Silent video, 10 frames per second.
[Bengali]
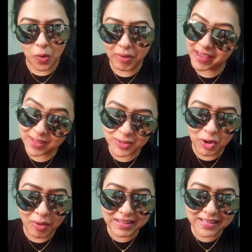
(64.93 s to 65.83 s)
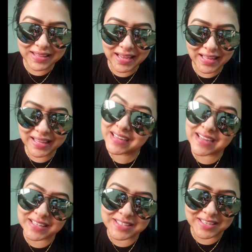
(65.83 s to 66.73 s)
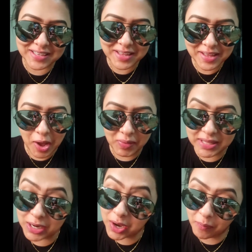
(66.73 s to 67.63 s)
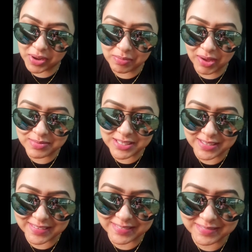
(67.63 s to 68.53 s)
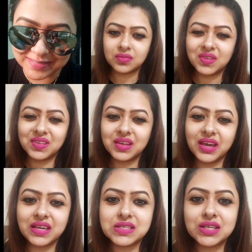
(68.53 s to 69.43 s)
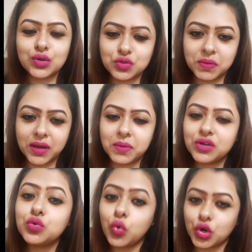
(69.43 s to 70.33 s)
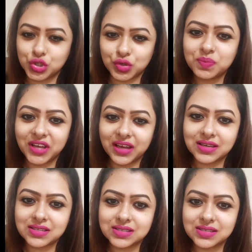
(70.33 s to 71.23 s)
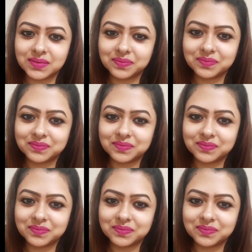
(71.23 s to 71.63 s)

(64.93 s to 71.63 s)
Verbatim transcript: সবাই কিন্তু আমাদের দেখে দেখে যাচ্ছে আমাদের কপাল ভাবছে এক্সকিউজ মি আমি একটু ওয়াশরুম থেকে আসছি